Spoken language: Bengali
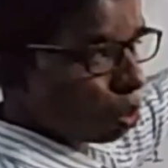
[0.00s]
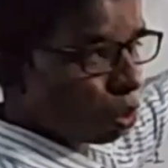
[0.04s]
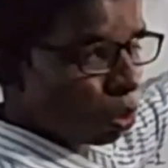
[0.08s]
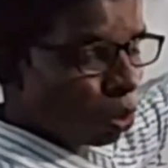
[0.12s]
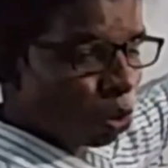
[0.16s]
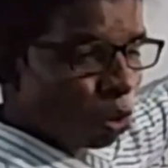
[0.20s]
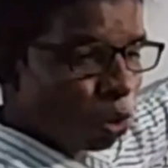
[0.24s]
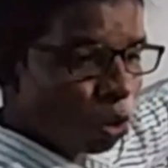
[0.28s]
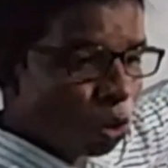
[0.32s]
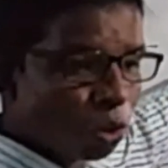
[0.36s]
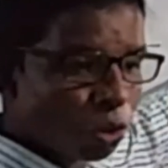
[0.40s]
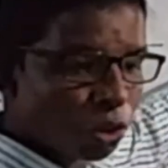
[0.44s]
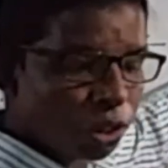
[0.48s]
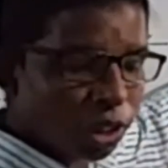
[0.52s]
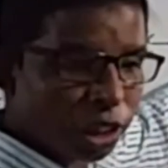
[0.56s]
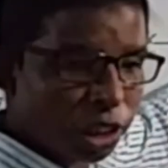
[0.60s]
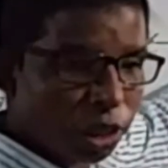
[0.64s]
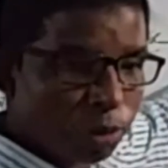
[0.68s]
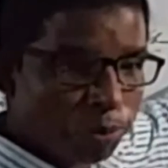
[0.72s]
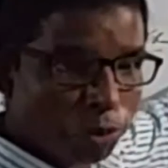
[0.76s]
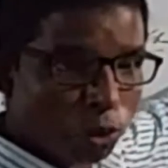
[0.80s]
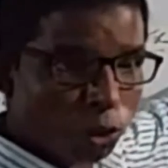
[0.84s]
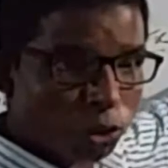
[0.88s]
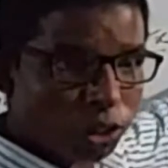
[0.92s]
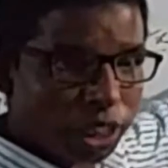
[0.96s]
হলো
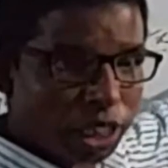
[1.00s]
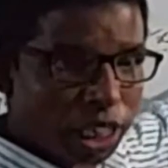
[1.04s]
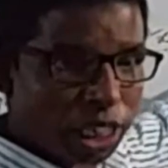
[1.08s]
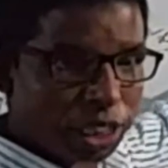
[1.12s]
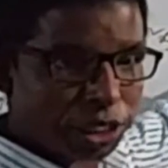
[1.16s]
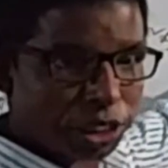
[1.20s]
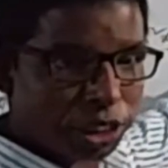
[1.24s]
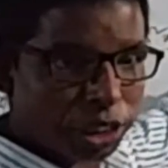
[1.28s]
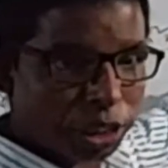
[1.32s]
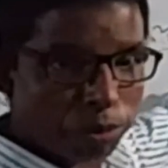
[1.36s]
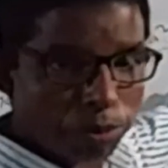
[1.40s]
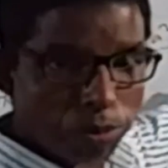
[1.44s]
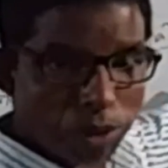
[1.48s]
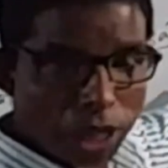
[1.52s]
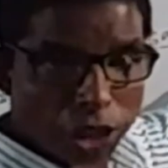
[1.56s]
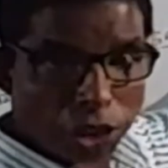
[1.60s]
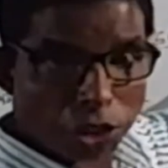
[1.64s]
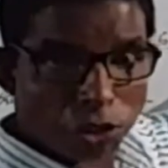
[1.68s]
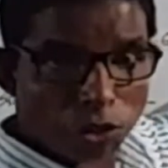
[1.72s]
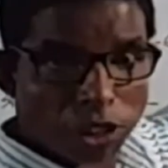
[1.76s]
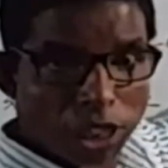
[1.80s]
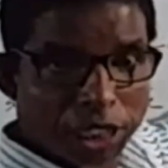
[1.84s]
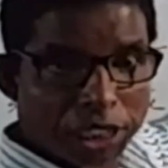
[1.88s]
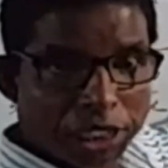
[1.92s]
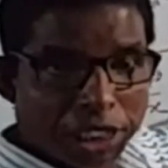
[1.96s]
দ্বিপদী রাশি
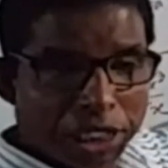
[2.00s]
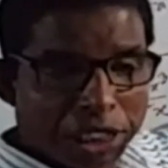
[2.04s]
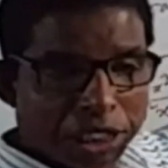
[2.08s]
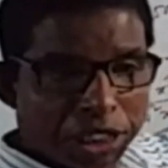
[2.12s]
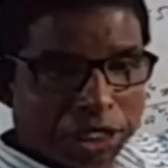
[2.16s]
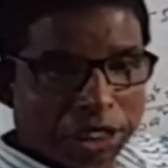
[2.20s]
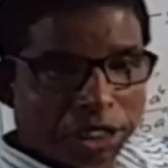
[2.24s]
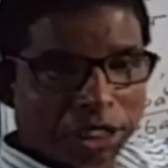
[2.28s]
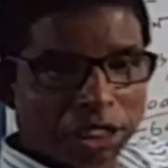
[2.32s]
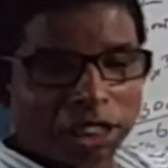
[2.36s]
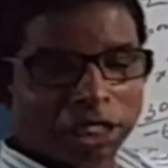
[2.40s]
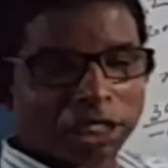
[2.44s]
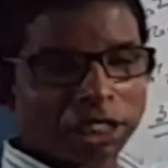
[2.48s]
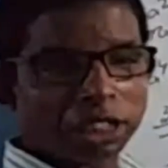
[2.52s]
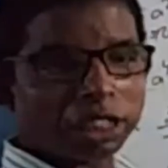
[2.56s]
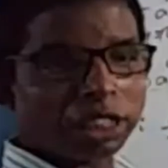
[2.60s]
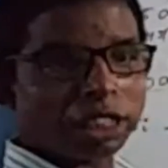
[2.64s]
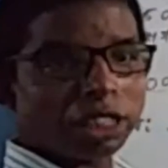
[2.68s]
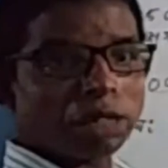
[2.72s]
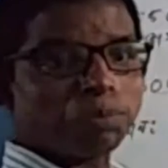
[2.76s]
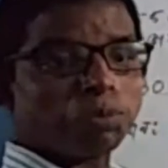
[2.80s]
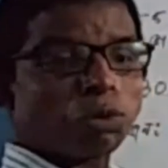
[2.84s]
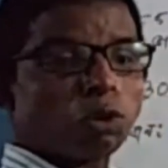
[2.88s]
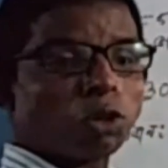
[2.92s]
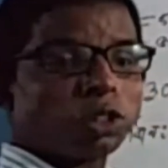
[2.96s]
ভাজ্যটা কি
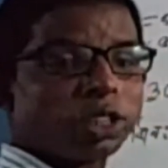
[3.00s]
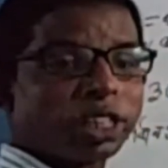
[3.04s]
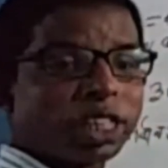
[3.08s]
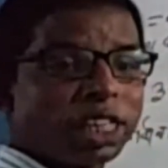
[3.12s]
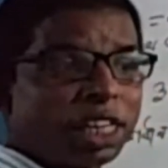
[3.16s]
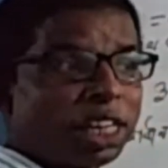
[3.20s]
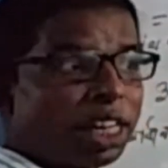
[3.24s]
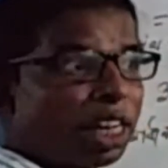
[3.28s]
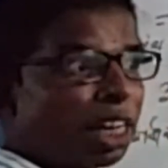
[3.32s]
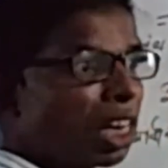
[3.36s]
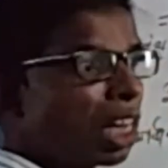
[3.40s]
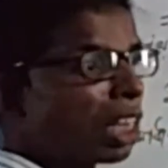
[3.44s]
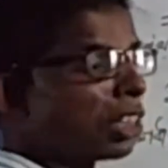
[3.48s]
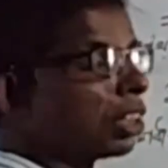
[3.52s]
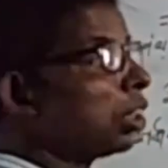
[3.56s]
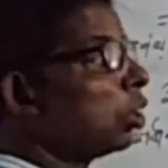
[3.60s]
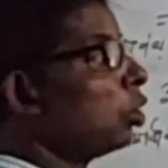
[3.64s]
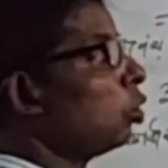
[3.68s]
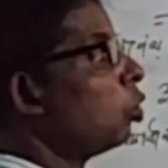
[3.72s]
দ্বিপদী রাশি